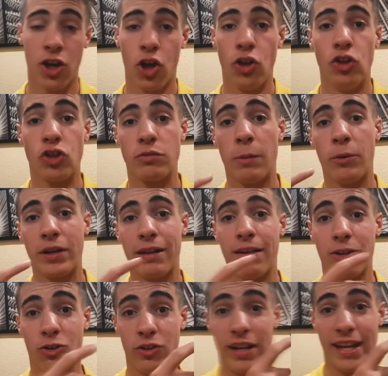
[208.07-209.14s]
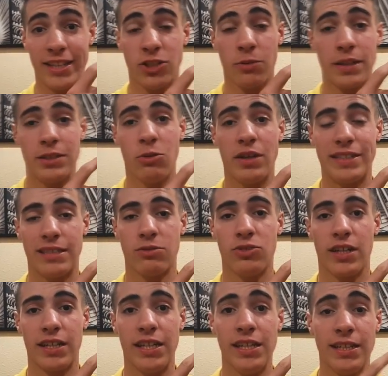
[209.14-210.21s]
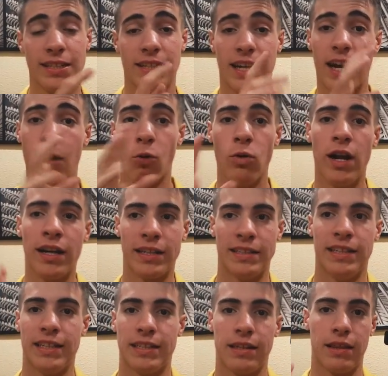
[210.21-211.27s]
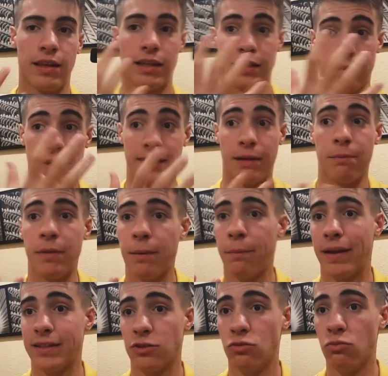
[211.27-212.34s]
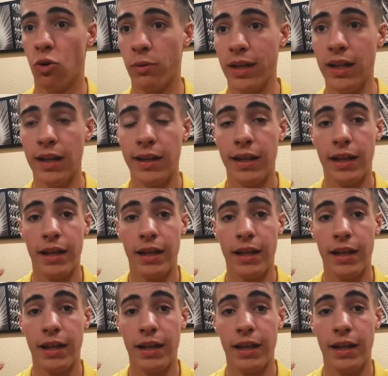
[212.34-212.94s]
No os voy a poder grabar con este objetivo que estáis viendo aquí, que es el gran angular, que es el que se hace que se vea también para ser un móvil.